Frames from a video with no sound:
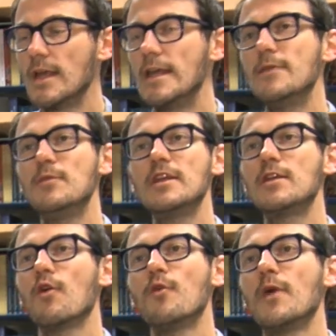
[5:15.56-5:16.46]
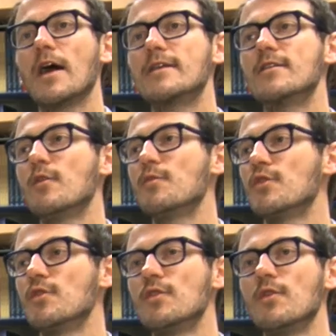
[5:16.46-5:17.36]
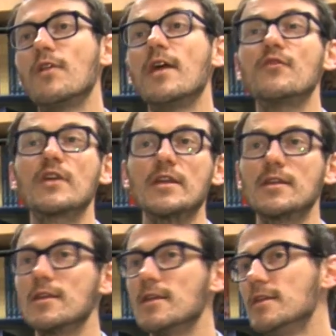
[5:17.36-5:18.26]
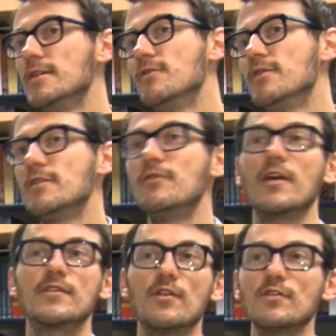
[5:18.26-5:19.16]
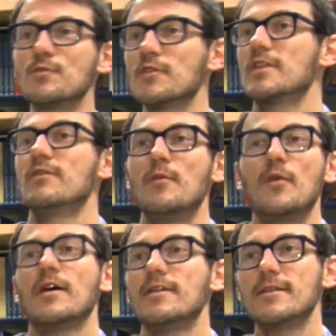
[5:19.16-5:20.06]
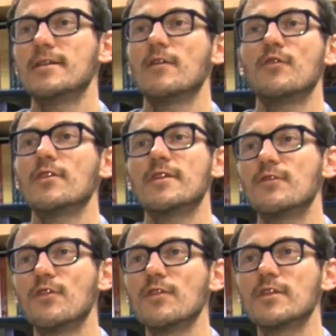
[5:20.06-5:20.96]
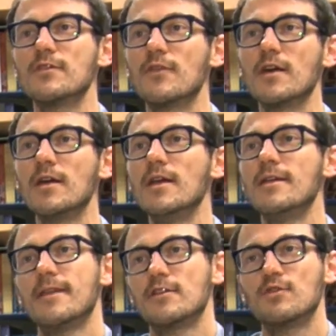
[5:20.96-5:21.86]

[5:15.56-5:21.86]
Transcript: émigre par exemple en Afrique et y vit 20 ans, je pense qu'il ne va pas rester un Français de France, sa